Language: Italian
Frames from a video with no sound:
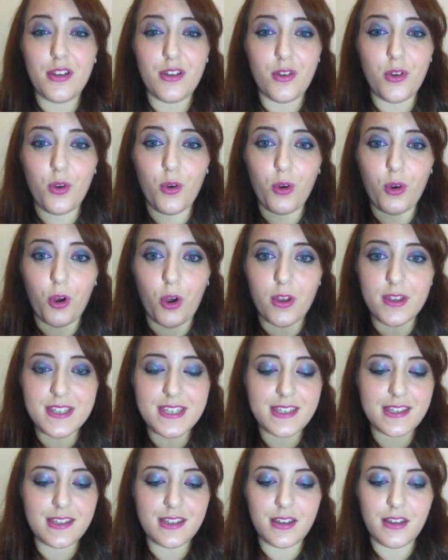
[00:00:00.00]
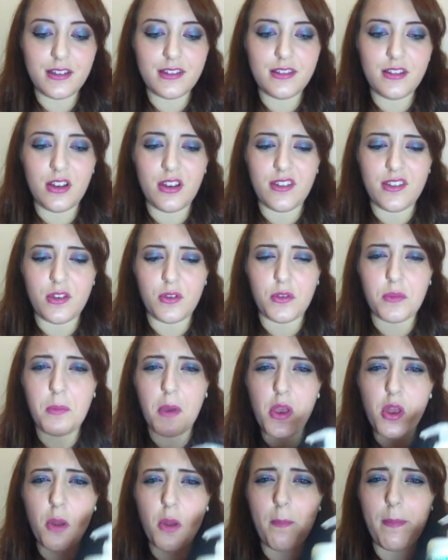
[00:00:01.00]
low cost se non
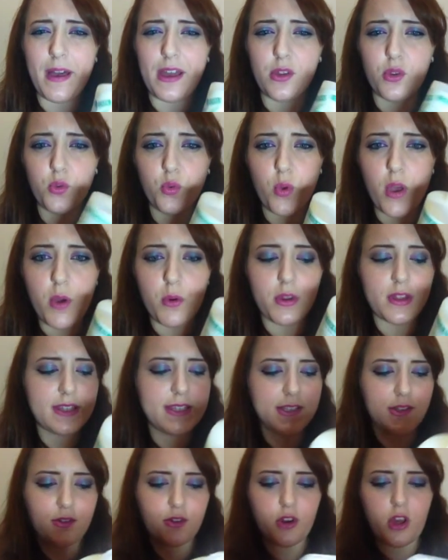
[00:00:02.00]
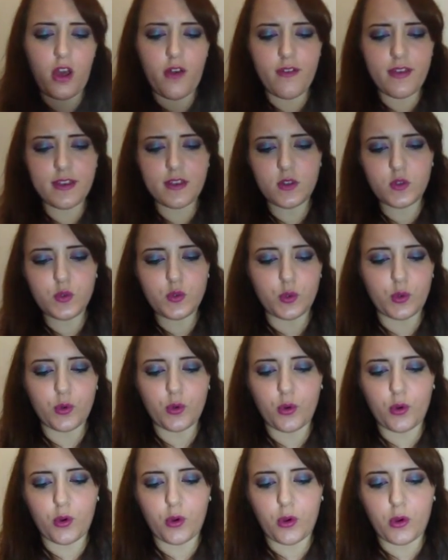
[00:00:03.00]
sbaglio l'ho pagato 2,09€
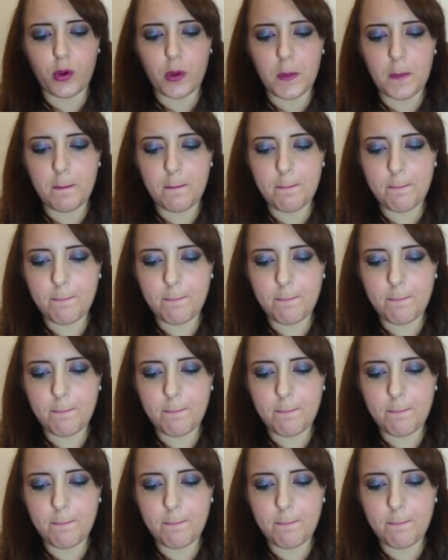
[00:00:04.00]
sono